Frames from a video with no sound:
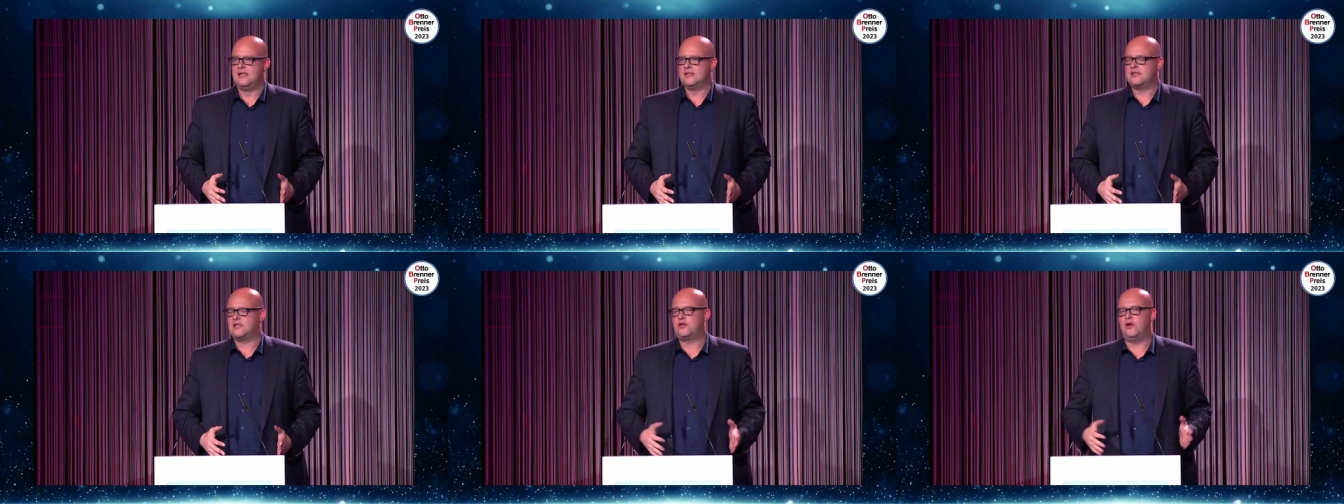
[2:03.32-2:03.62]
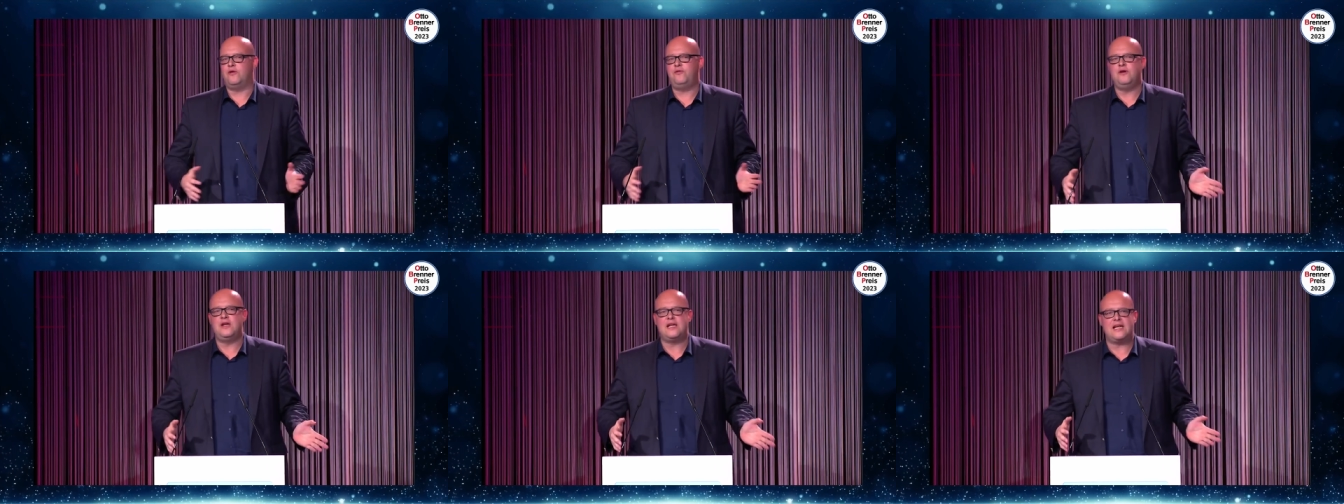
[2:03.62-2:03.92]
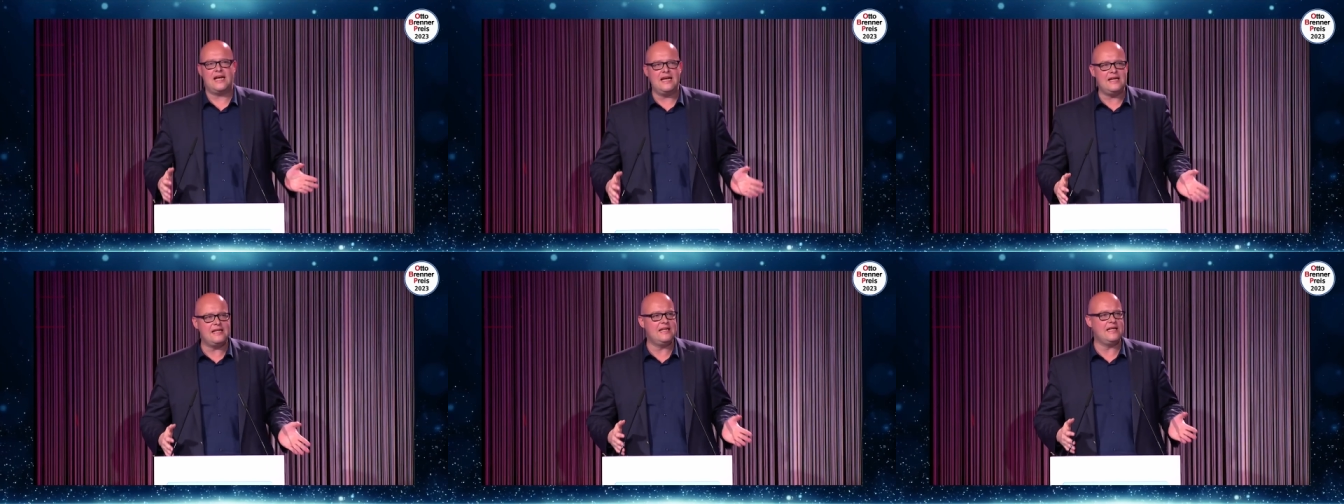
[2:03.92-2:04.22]
dass
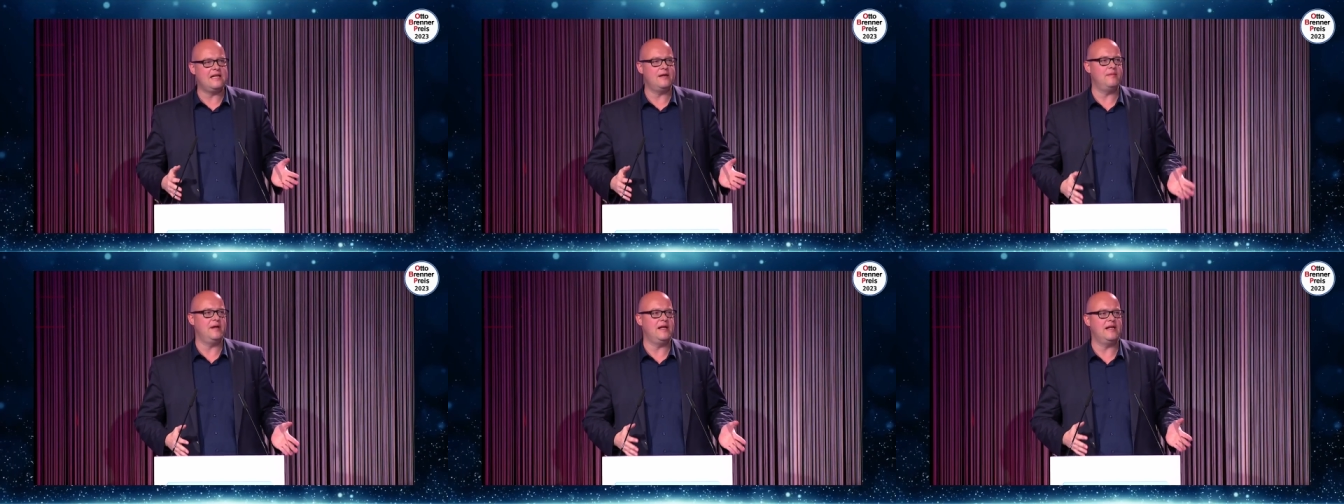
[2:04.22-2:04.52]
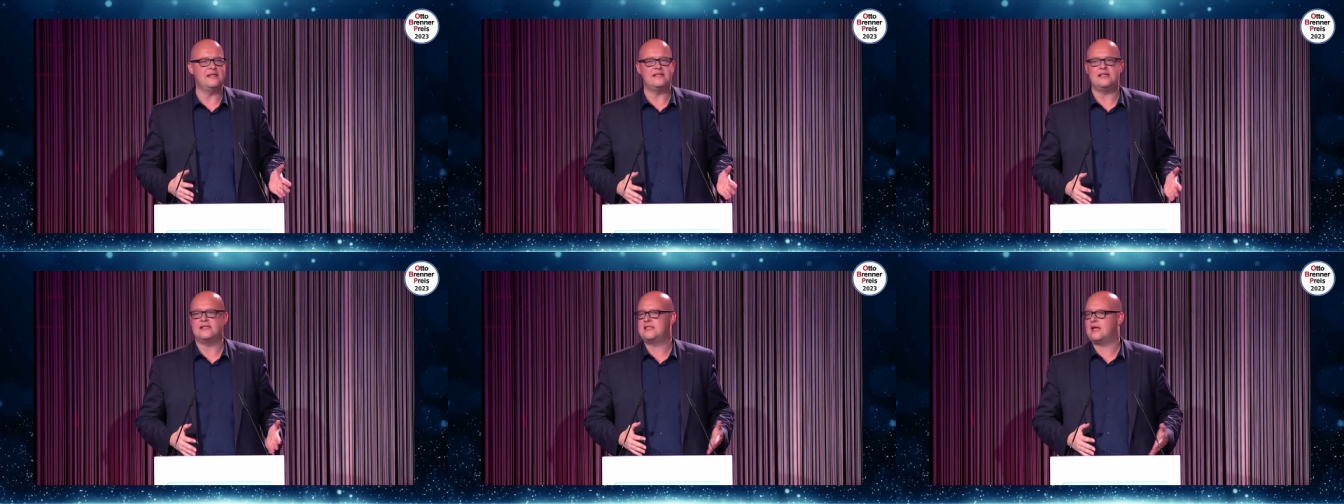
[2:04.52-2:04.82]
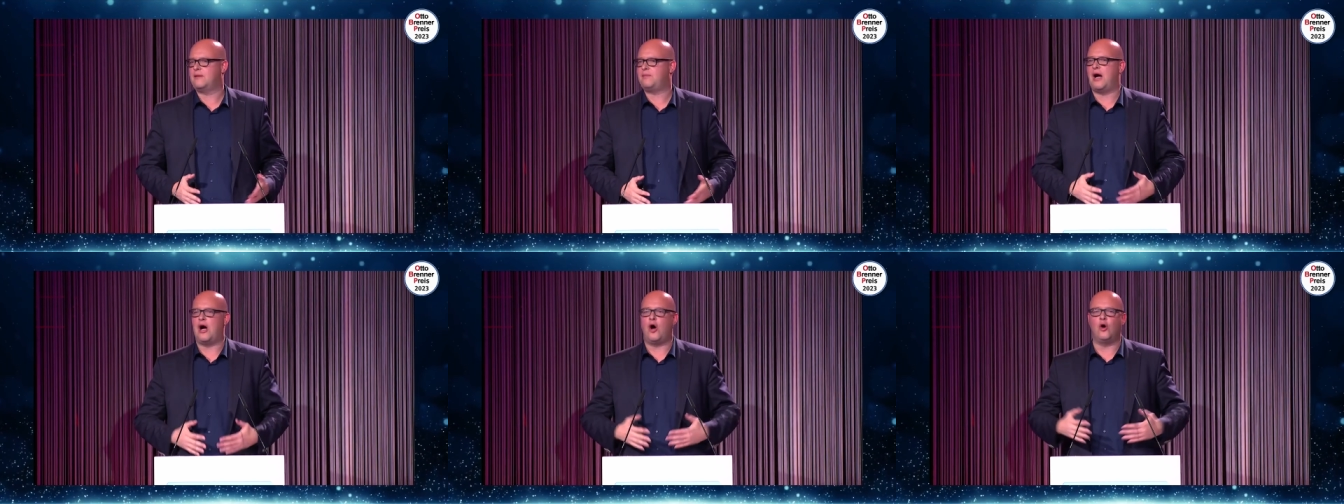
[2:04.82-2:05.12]
öffentlich-rechtliche Medien
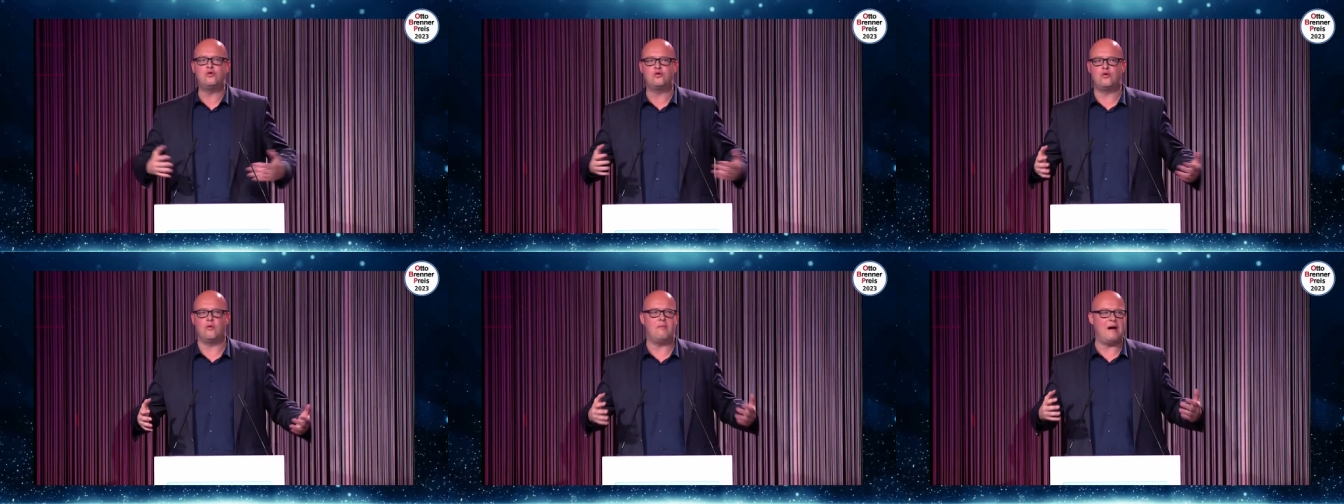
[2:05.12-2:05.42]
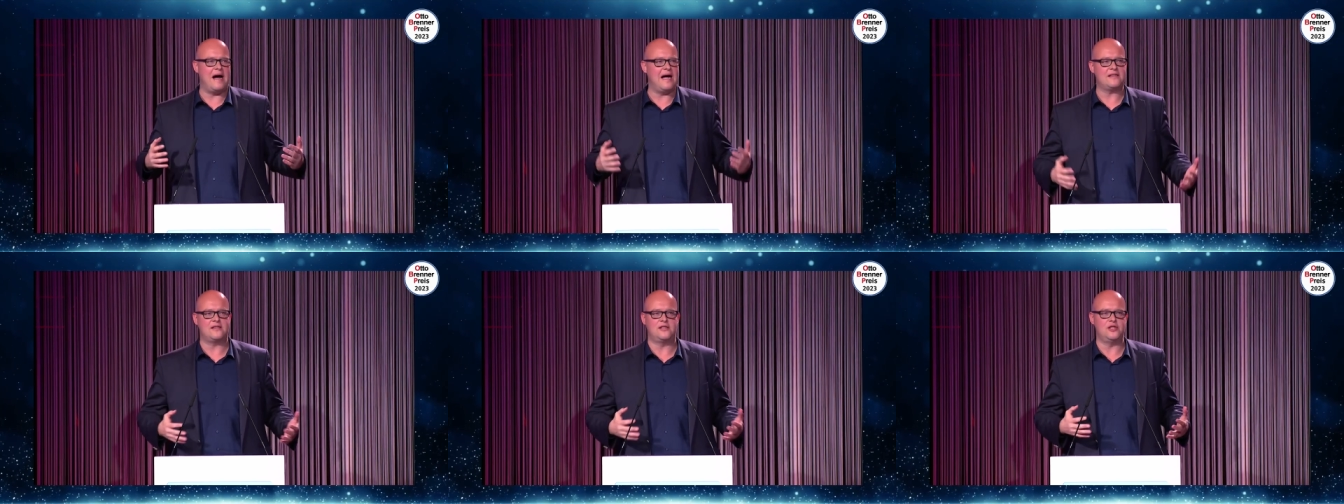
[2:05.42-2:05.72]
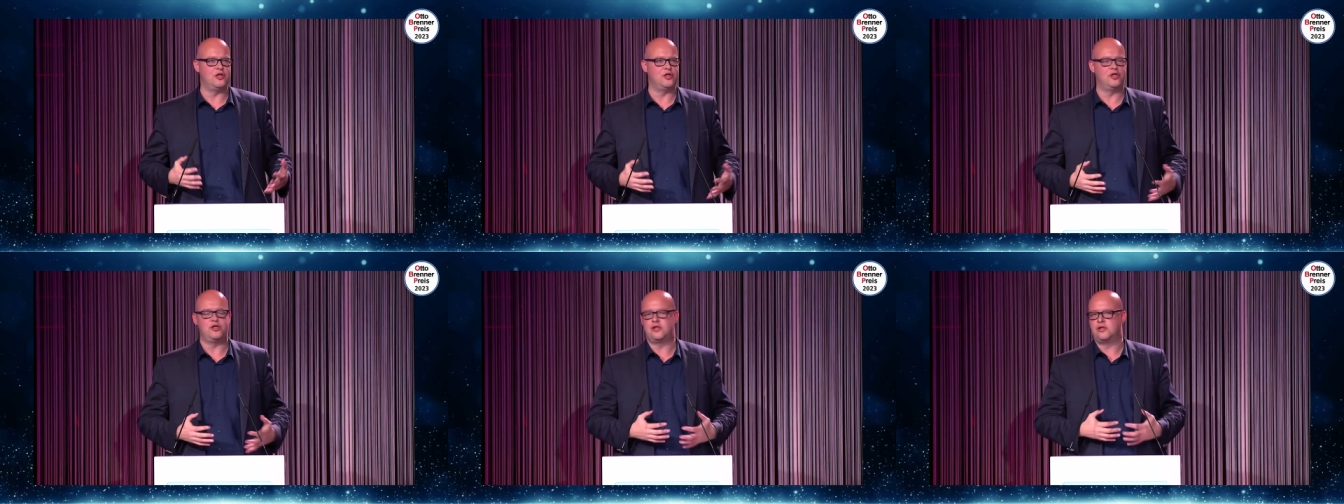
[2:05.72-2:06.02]
deshalb
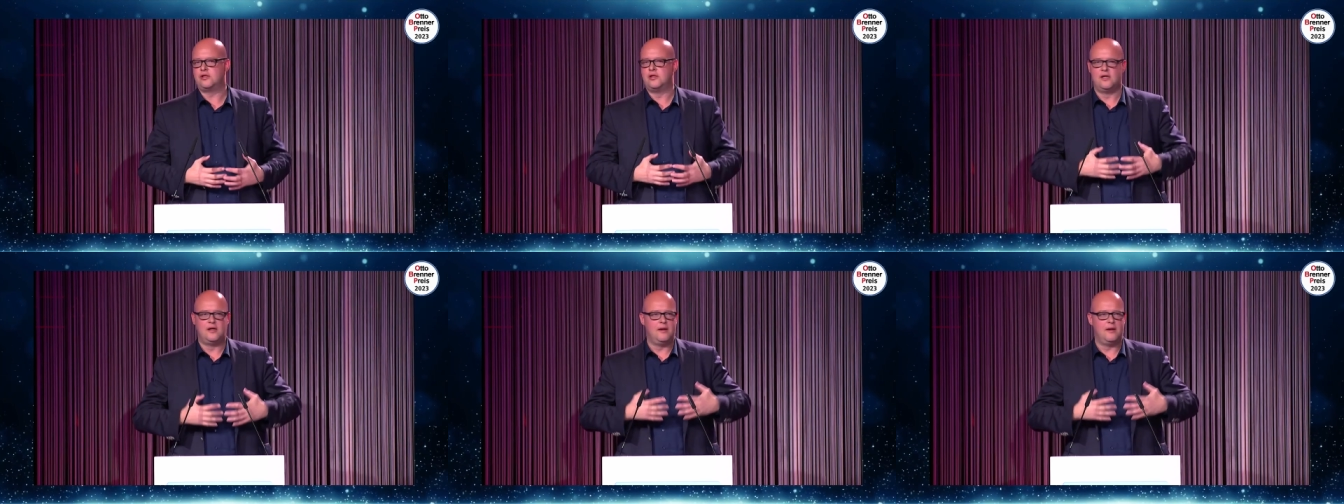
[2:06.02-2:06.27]
automatisch